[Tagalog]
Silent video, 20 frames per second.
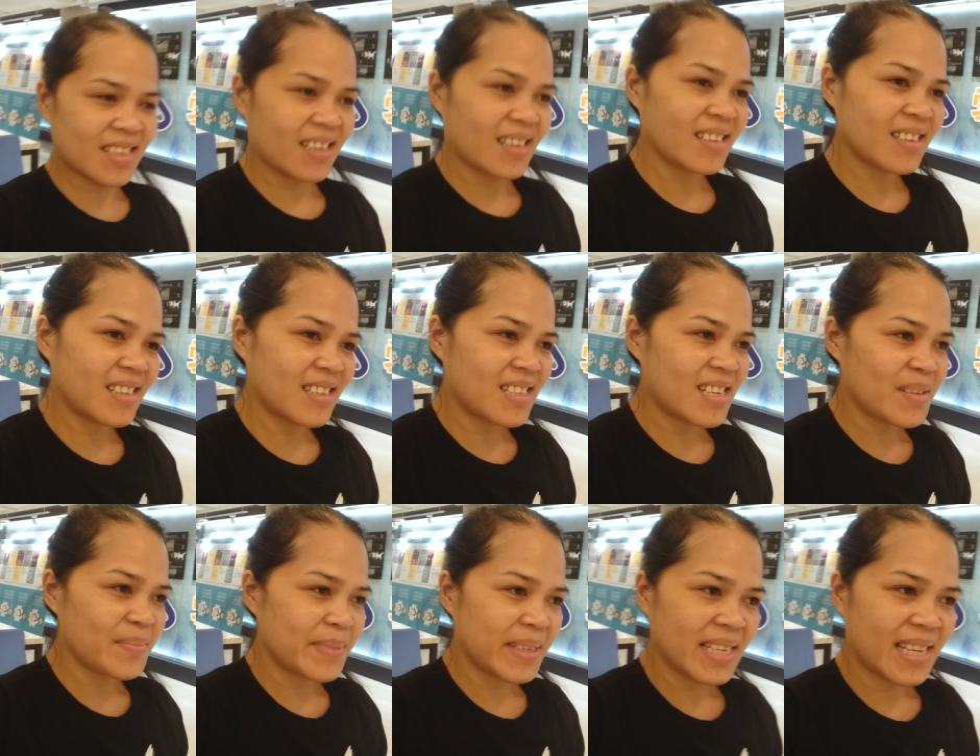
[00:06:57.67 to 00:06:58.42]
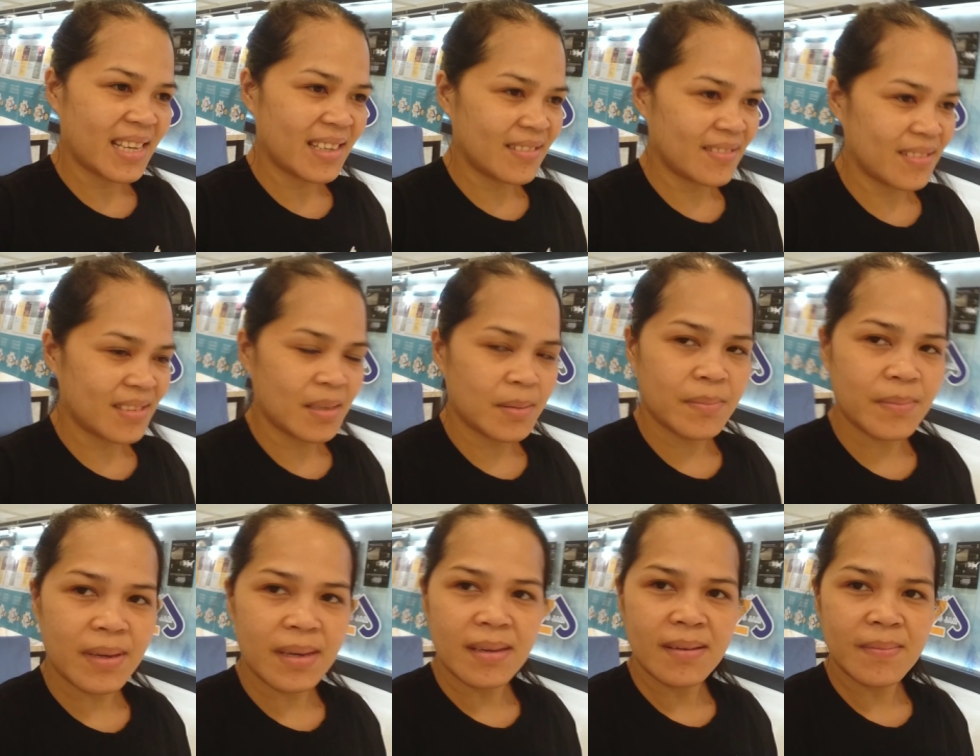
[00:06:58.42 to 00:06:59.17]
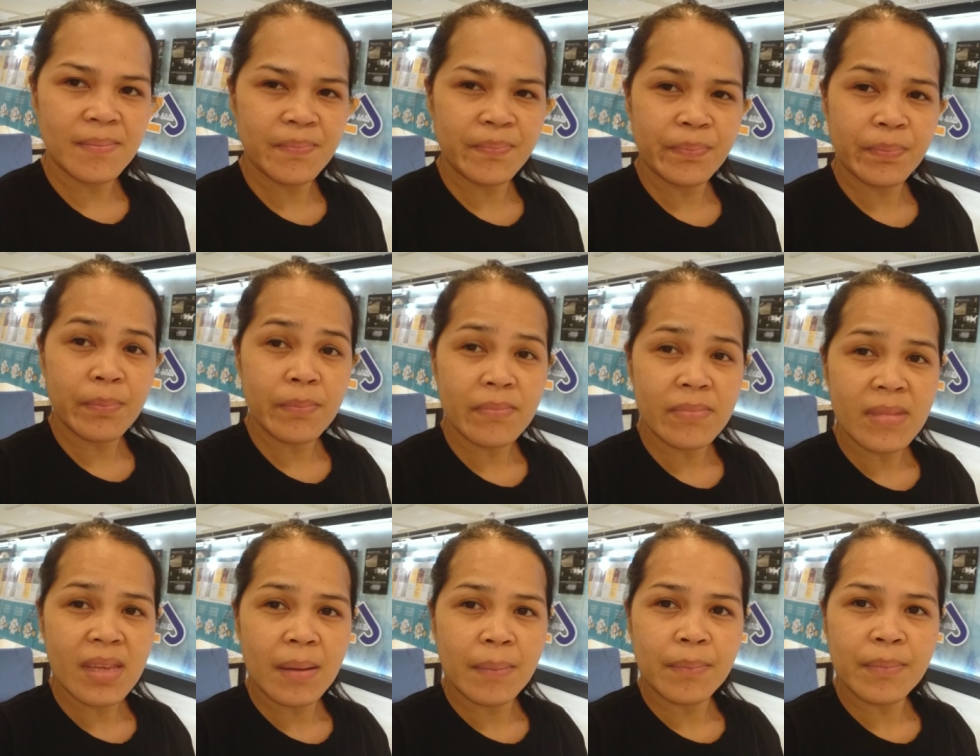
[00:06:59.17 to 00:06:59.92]
sa kaganapan ngayong gabi
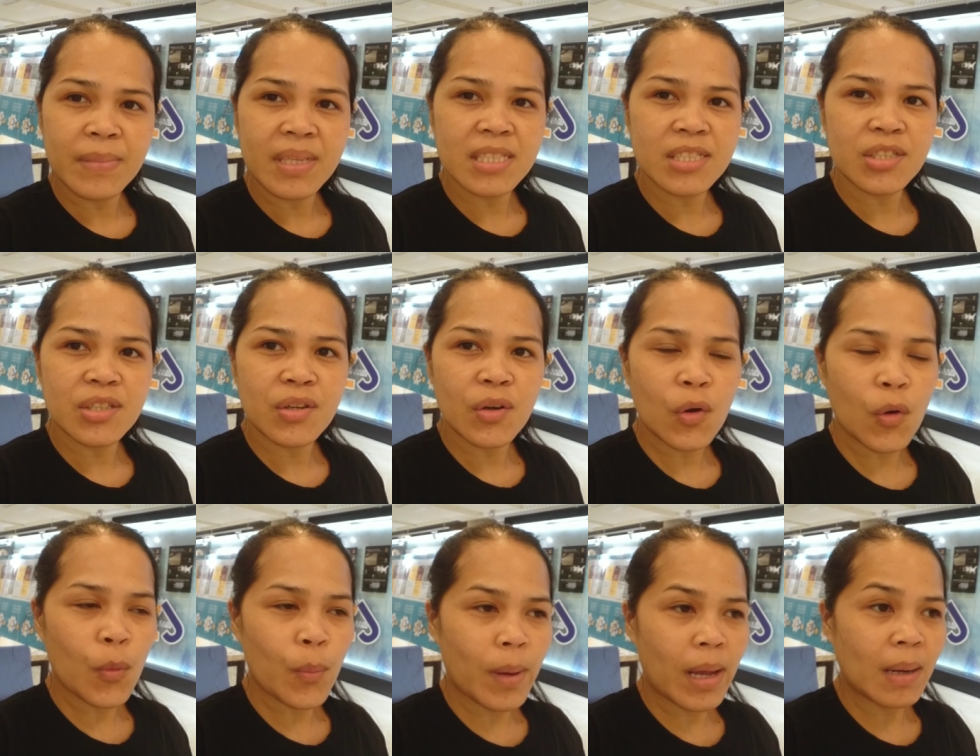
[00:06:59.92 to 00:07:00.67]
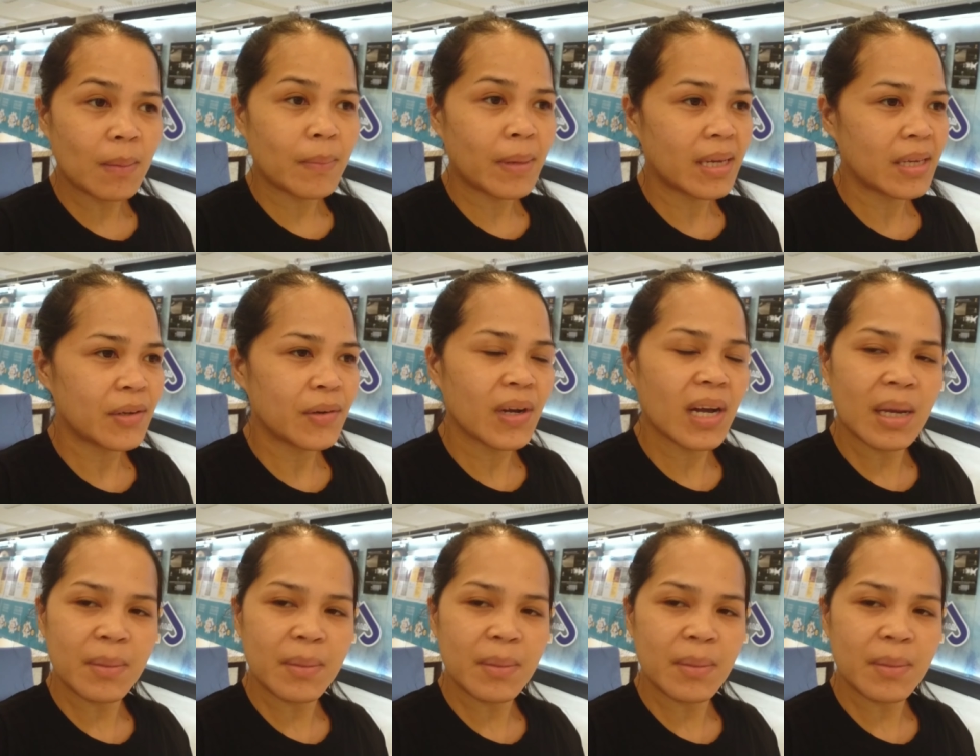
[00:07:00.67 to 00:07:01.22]
medyo kumalma yung